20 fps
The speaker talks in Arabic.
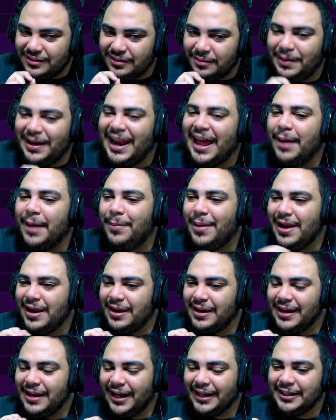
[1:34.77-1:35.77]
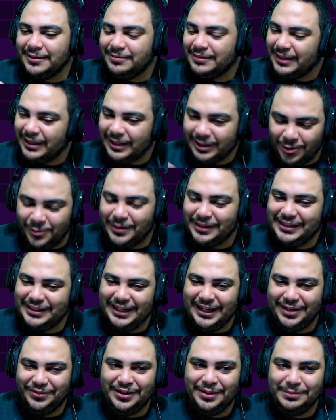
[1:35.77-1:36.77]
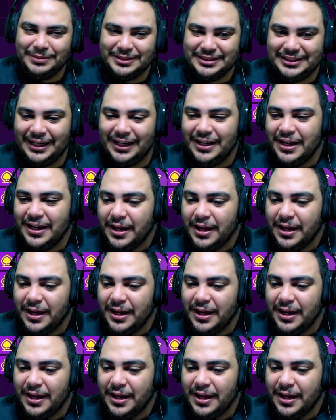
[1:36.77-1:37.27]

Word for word: بالهبل يعني انا الجمله دي انا عارف انها مش صح